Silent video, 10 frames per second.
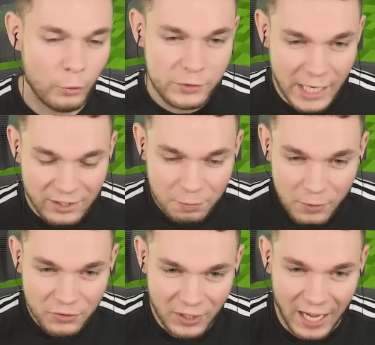Und jetzt
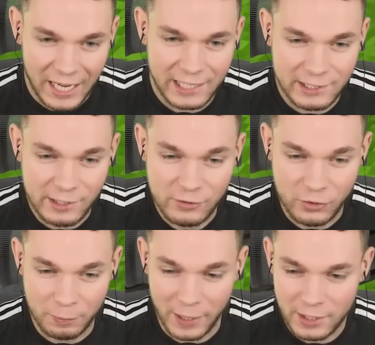müsste eigentlich,
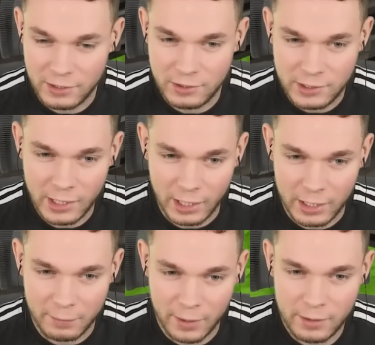sobald ich hier
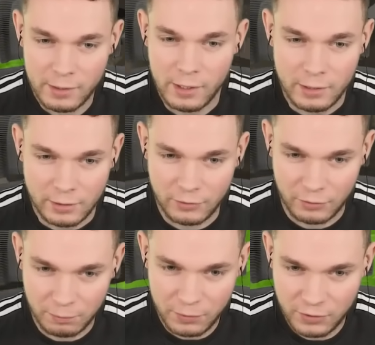einmal
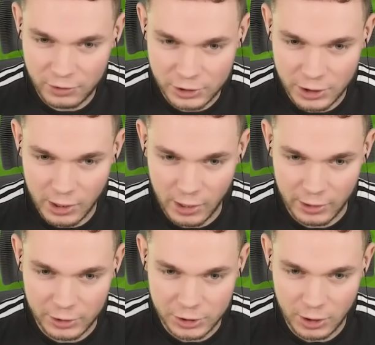das ein bisschen schneller
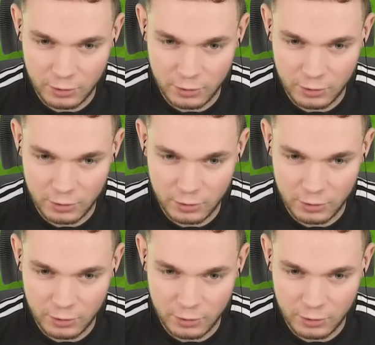einstelle.